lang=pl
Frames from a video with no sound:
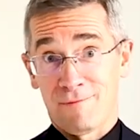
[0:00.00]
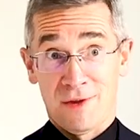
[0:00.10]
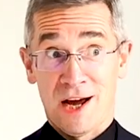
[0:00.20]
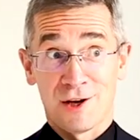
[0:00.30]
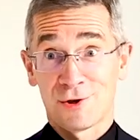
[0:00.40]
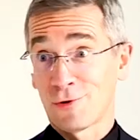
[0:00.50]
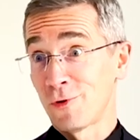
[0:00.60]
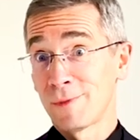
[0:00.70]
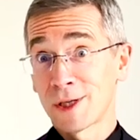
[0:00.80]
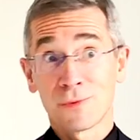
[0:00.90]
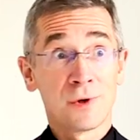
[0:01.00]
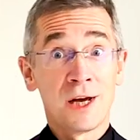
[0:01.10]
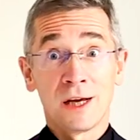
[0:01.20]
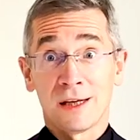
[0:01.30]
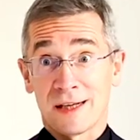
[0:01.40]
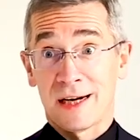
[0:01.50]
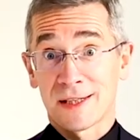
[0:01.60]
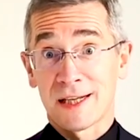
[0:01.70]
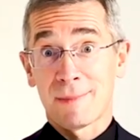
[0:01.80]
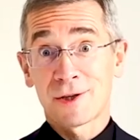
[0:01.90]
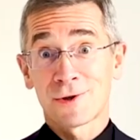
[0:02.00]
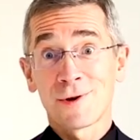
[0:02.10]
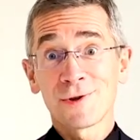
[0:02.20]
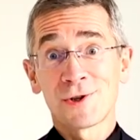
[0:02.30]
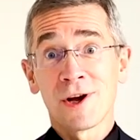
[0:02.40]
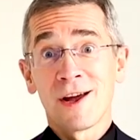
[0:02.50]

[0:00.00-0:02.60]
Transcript: Nasz umysł zaraz na baczność.